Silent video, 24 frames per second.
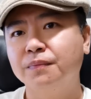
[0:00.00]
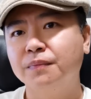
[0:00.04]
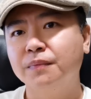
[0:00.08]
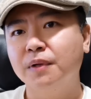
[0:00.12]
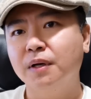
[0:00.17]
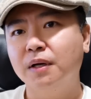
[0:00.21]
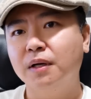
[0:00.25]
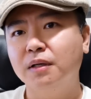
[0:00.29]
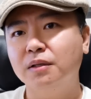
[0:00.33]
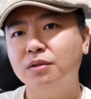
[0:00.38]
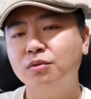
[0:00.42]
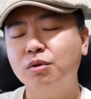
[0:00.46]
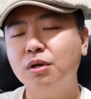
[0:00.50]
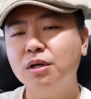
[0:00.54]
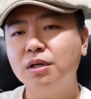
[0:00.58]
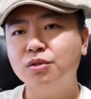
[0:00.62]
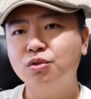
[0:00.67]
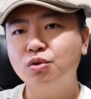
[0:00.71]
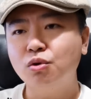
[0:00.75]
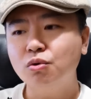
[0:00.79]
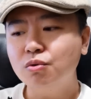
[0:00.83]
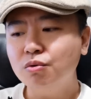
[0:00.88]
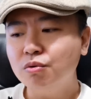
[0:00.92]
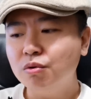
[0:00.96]
啊，所以
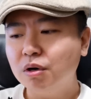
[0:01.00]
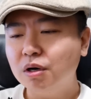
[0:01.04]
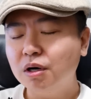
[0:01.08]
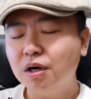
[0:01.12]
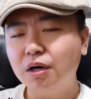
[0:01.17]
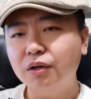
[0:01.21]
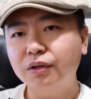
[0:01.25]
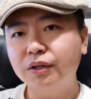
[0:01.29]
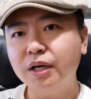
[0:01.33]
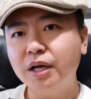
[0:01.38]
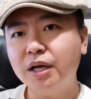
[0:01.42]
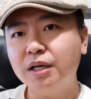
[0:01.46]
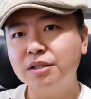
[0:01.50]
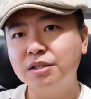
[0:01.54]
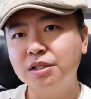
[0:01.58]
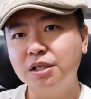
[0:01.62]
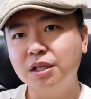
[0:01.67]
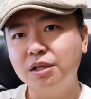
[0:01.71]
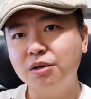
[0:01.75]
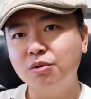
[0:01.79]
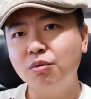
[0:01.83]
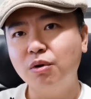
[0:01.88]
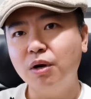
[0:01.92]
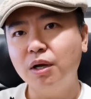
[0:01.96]
中国和澳大利亚之间
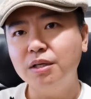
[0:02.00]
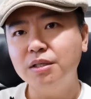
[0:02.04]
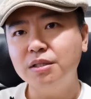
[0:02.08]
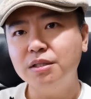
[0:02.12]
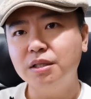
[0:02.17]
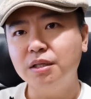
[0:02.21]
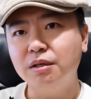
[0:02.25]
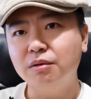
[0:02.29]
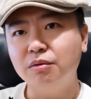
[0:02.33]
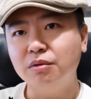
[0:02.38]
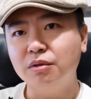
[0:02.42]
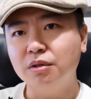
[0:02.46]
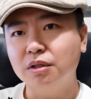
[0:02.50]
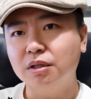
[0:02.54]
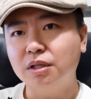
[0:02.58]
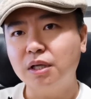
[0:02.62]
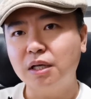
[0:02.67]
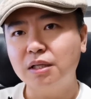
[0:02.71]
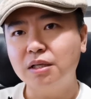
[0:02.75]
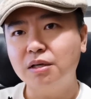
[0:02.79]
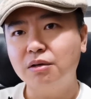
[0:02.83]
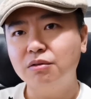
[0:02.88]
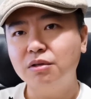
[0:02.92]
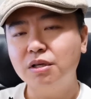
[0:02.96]
的关系呢，我觉得
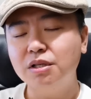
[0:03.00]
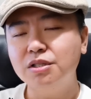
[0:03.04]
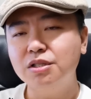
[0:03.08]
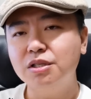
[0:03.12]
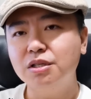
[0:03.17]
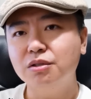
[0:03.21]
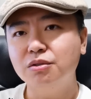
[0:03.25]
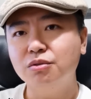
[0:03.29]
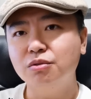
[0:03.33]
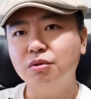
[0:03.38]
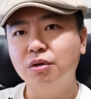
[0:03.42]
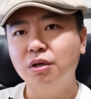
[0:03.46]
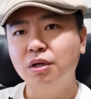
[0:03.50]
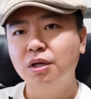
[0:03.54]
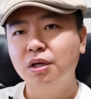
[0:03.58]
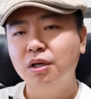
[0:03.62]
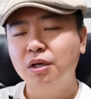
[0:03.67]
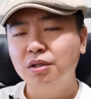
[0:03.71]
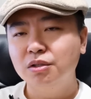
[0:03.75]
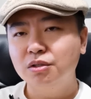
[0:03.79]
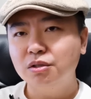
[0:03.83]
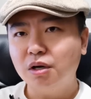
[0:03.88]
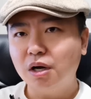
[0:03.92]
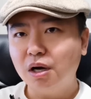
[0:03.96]
大家要认清楚，
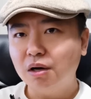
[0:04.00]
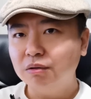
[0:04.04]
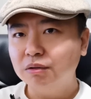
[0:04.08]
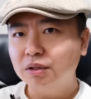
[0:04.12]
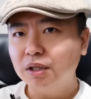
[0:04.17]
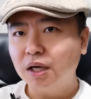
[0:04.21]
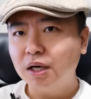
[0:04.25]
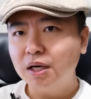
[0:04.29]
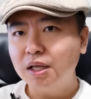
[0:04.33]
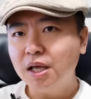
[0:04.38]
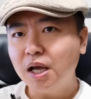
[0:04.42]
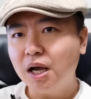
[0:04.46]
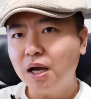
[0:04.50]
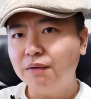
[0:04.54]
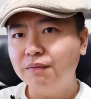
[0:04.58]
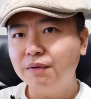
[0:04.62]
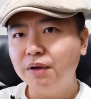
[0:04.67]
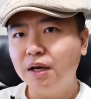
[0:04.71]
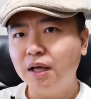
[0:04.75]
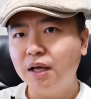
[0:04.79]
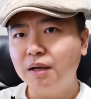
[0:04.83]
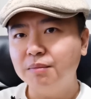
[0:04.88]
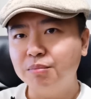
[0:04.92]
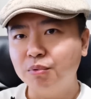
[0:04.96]
就是澳大利亚
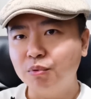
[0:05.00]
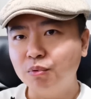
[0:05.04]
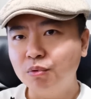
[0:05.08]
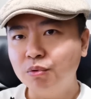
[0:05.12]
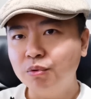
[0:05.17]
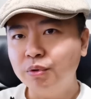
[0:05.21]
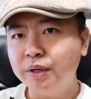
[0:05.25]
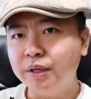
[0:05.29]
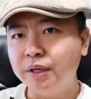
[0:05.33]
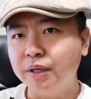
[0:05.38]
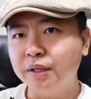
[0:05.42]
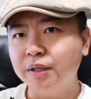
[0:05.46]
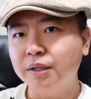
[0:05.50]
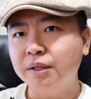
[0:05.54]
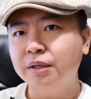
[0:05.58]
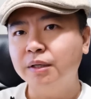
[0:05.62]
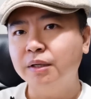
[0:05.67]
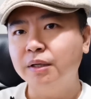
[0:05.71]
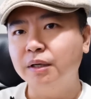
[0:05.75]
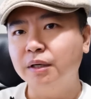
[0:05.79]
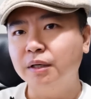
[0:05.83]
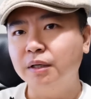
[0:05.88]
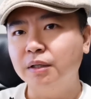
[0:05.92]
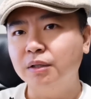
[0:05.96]
未来不会
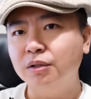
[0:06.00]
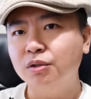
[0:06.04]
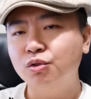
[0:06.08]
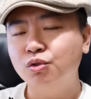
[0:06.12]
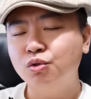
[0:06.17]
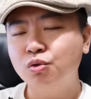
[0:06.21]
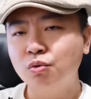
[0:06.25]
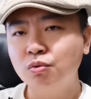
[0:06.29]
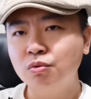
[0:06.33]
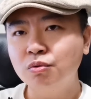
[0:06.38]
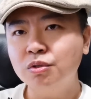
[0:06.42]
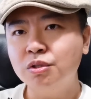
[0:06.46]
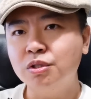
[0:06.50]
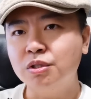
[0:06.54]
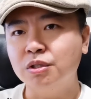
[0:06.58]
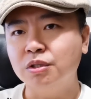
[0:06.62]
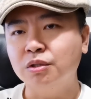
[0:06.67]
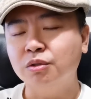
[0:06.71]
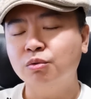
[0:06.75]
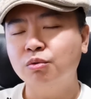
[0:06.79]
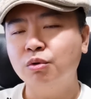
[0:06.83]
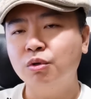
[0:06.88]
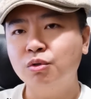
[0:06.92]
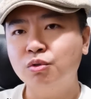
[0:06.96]
啊终
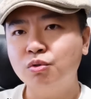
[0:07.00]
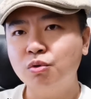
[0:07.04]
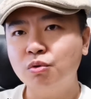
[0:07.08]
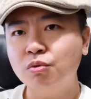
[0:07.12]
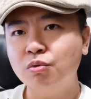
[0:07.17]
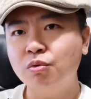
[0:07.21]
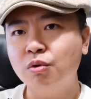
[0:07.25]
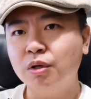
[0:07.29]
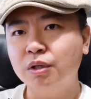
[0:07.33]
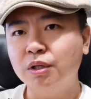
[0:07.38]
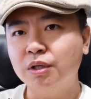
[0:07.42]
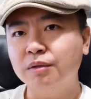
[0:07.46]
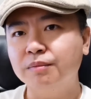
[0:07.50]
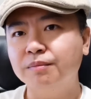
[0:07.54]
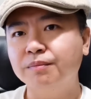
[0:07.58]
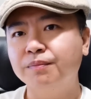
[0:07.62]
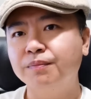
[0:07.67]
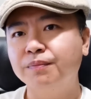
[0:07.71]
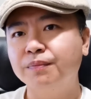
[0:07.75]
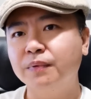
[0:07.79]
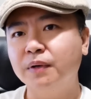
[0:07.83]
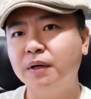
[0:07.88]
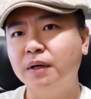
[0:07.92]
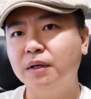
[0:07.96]
止对中国的
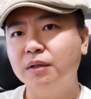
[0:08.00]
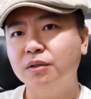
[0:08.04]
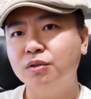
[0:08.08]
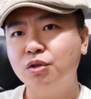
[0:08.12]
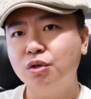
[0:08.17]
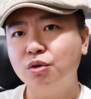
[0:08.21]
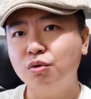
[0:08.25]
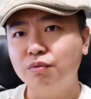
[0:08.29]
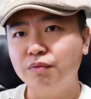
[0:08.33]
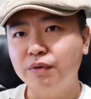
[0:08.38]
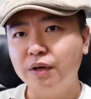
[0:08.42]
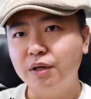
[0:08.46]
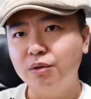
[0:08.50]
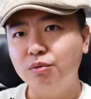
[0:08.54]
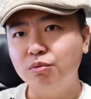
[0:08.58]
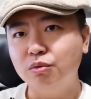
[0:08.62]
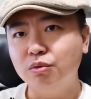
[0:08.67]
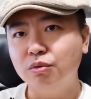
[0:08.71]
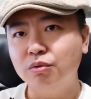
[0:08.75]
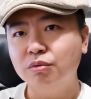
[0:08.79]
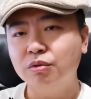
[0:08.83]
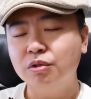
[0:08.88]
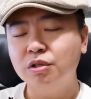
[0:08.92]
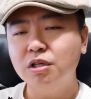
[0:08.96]
啊这种围堵，
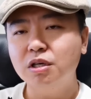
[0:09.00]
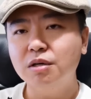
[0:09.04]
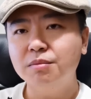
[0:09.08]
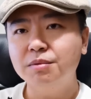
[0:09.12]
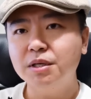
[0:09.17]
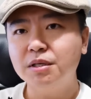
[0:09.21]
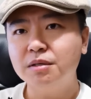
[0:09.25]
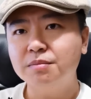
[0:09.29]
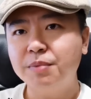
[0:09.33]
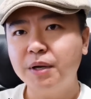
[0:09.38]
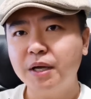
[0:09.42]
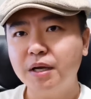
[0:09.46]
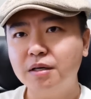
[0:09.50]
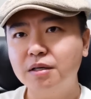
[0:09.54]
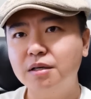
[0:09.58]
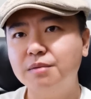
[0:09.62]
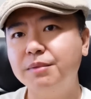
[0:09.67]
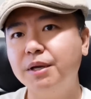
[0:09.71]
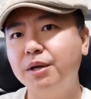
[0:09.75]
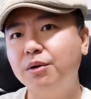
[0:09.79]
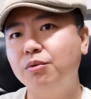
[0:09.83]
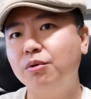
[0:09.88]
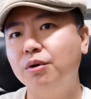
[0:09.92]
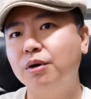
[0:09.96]
特别是配合着
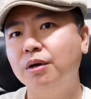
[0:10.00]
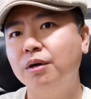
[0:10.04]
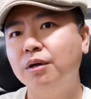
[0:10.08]
美国，